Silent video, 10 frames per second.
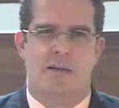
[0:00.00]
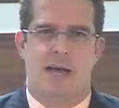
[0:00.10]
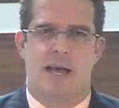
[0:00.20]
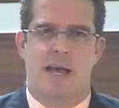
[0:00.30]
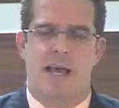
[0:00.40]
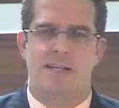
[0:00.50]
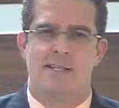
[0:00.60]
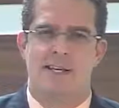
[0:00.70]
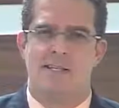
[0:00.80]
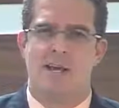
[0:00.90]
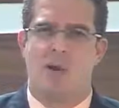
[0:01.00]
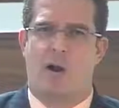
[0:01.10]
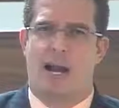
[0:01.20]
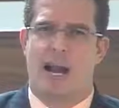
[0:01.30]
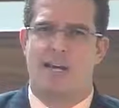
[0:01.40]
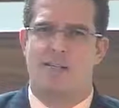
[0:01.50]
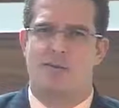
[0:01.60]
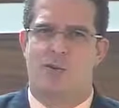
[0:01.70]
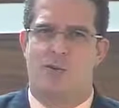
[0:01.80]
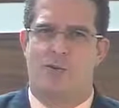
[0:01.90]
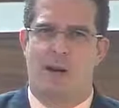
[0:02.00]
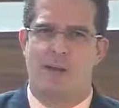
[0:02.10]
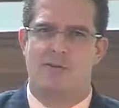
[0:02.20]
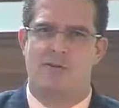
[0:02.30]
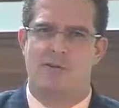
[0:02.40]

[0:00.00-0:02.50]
É, existem locais com o preço